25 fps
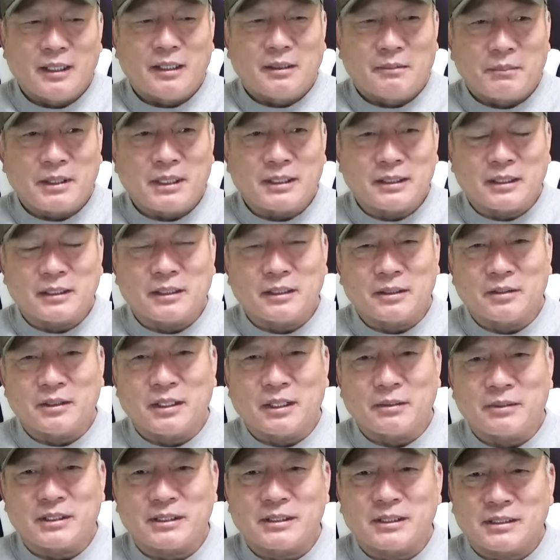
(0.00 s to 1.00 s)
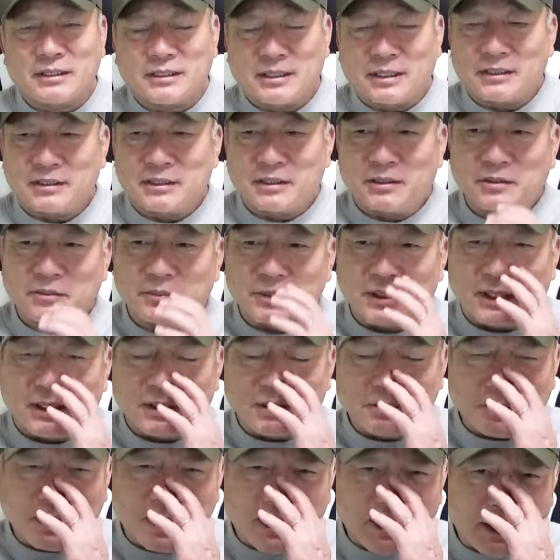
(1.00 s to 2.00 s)
まあだけど山崎幸也の場合
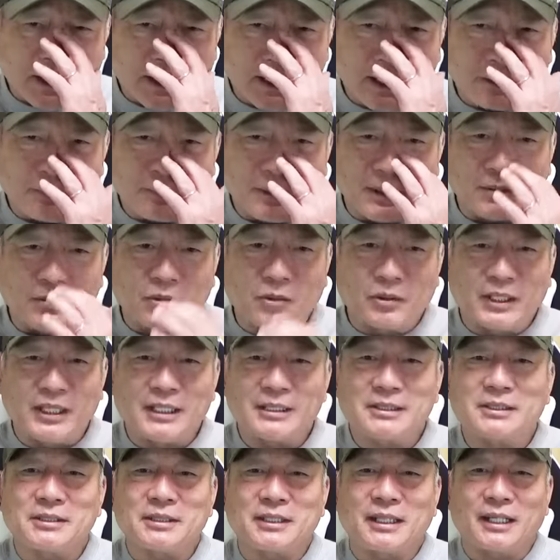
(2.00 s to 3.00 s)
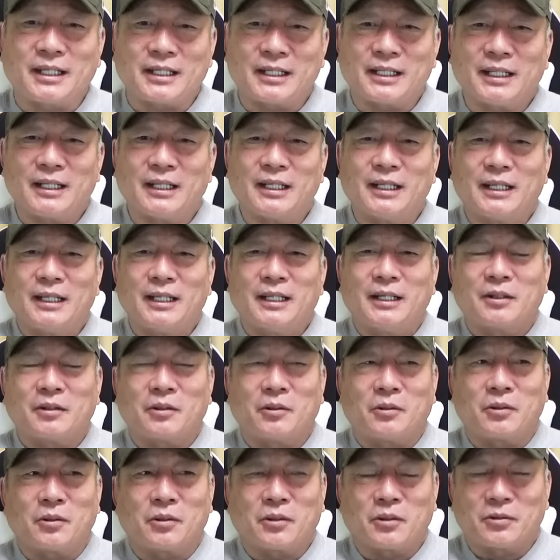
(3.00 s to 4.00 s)
はやっぱこう熱意がね
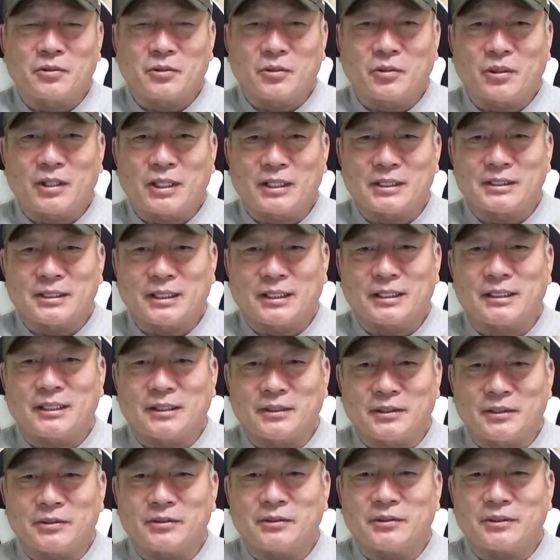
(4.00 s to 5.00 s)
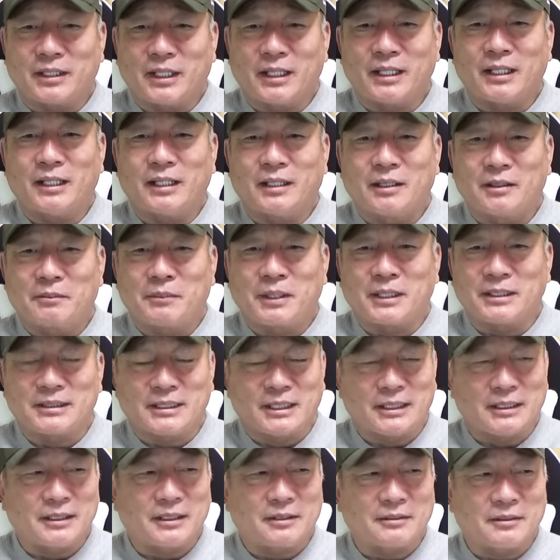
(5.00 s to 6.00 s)
心を動かしたっていうね、まあ
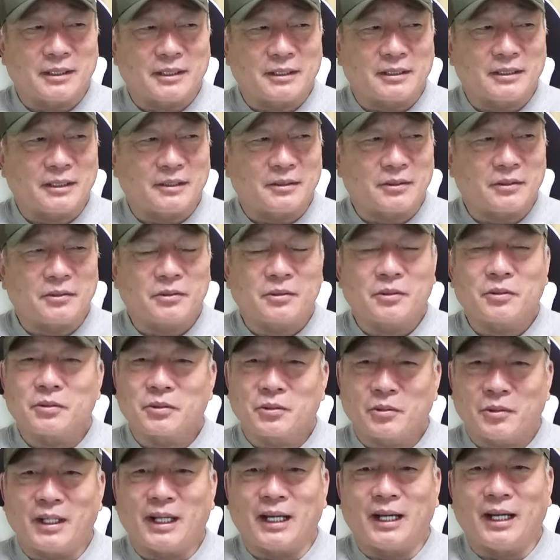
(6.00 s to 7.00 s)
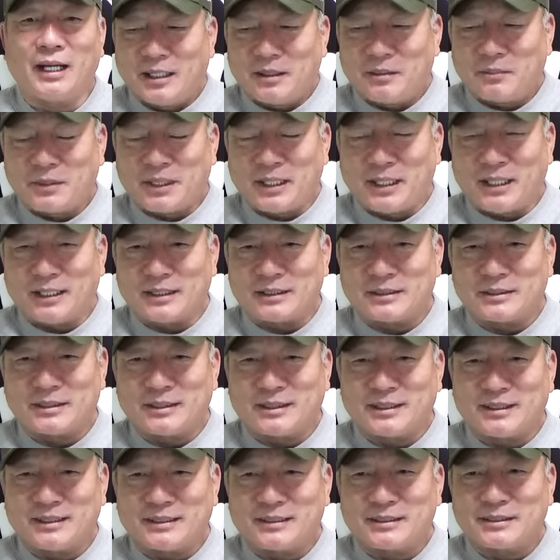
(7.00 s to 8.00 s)
選択だったということは、まあ
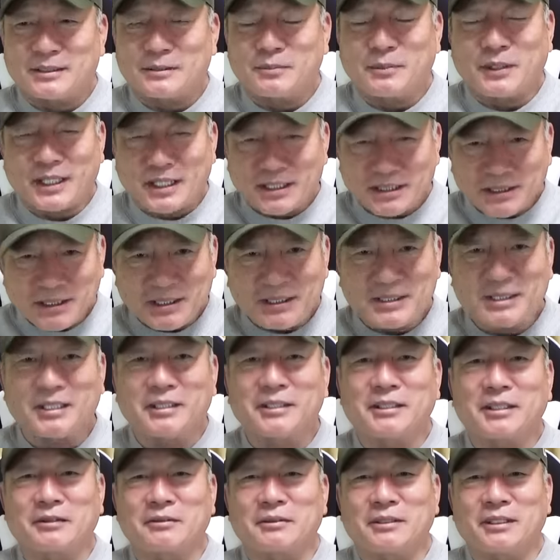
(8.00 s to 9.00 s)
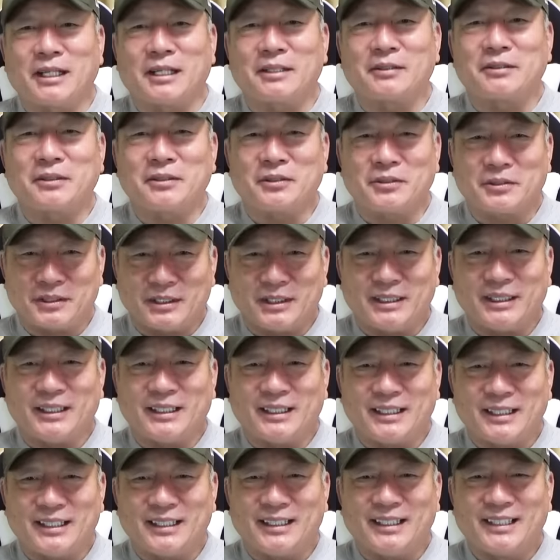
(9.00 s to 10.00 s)
素晴らしい選択になるように
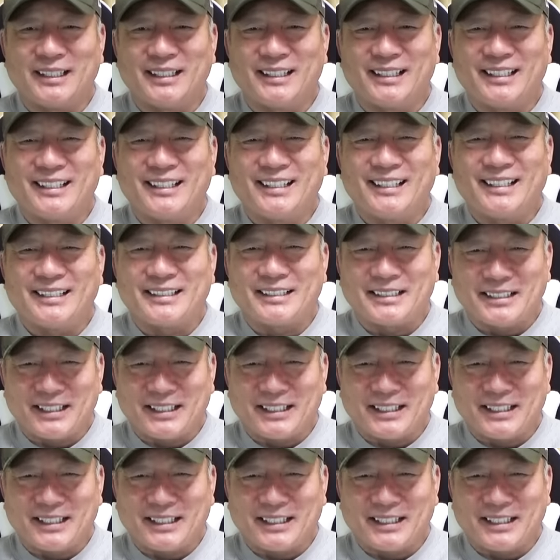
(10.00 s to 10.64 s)
ね。